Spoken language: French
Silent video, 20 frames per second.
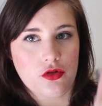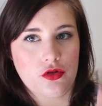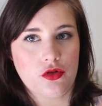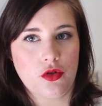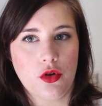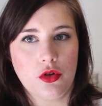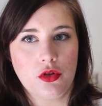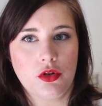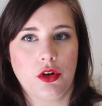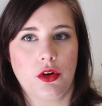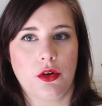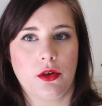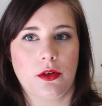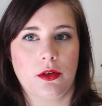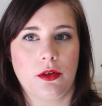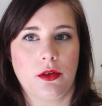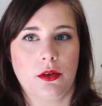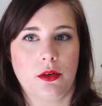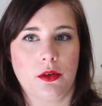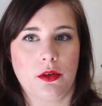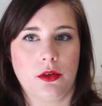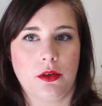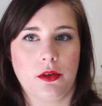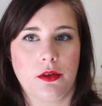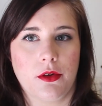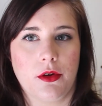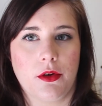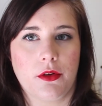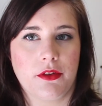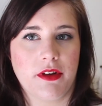jaunes
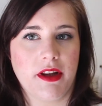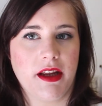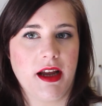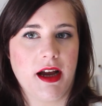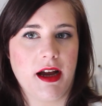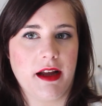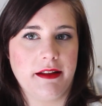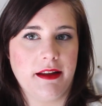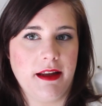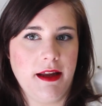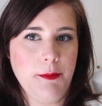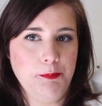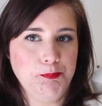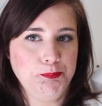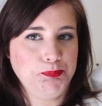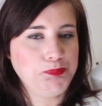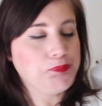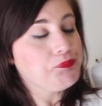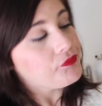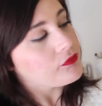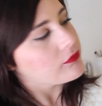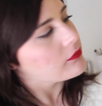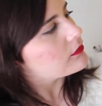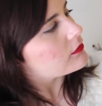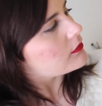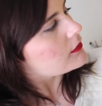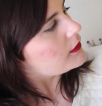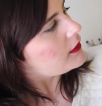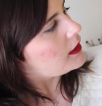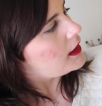en, dégradé,
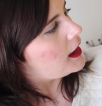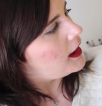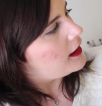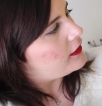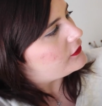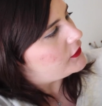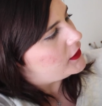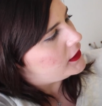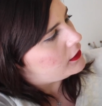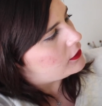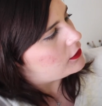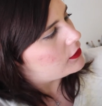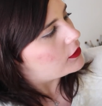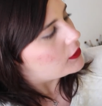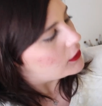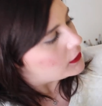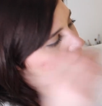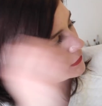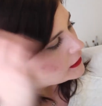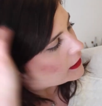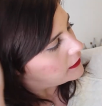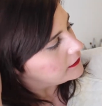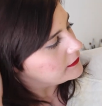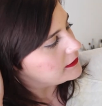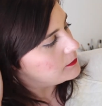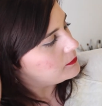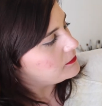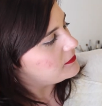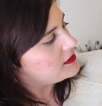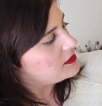avec
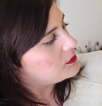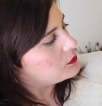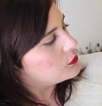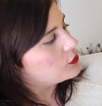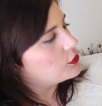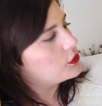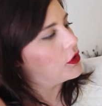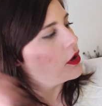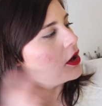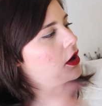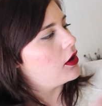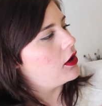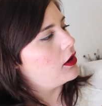des petits mots